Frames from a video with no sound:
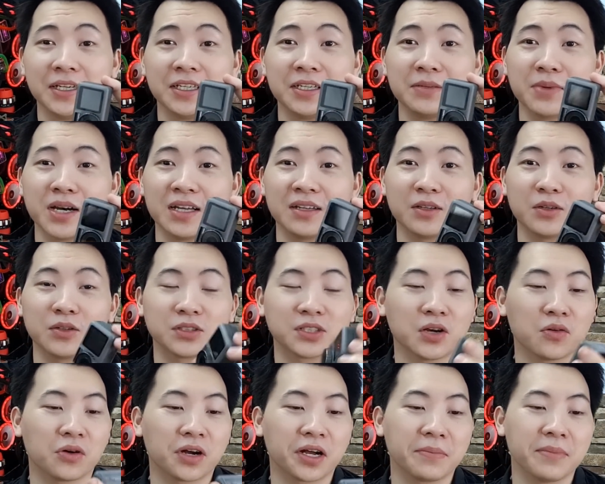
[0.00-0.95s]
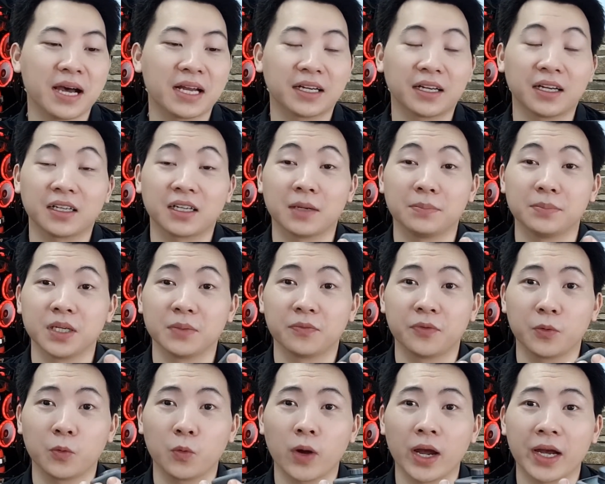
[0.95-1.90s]
Nhưng mà nó sau cái bản cập nhật
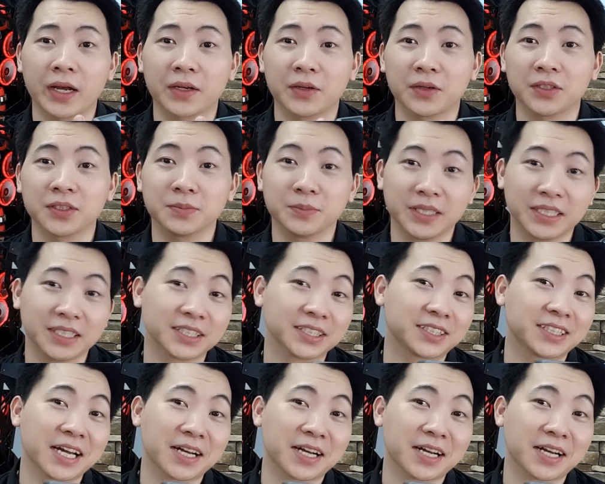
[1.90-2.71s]
firmware nó mình